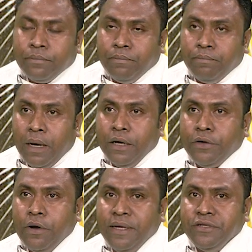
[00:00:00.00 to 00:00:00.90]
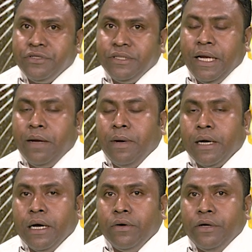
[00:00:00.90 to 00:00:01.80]
Maluk doben sira mak
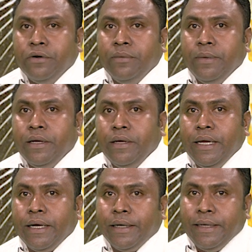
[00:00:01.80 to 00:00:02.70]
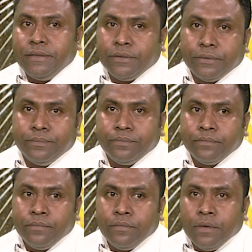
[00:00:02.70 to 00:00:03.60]
domi ya Kristum.
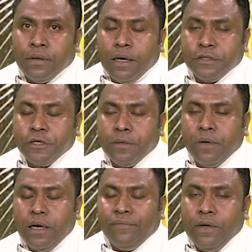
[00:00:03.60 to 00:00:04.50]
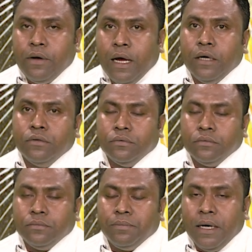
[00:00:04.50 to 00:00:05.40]
Kasur malu fleo hau
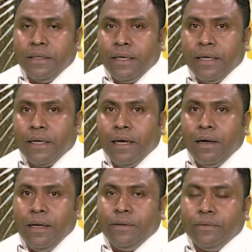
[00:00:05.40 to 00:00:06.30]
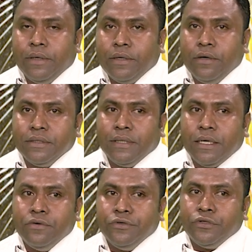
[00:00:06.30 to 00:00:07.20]
Padre Carlito da Costa
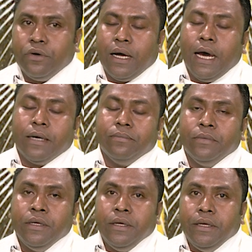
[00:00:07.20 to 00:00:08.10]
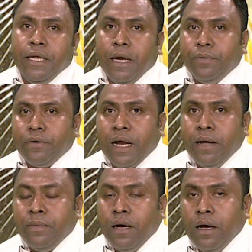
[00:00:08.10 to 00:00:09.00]
rauzo karm ia
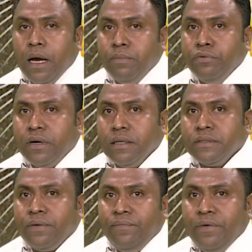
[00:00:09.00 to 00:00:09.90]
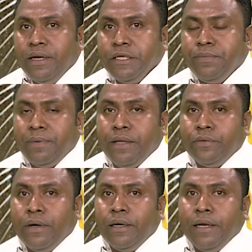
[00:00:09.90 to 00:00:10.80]
programa Haburas Vida
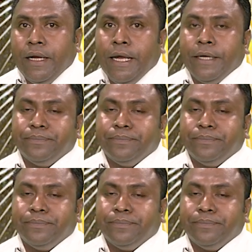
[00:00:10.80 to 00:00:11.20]
Espiritual Nenian.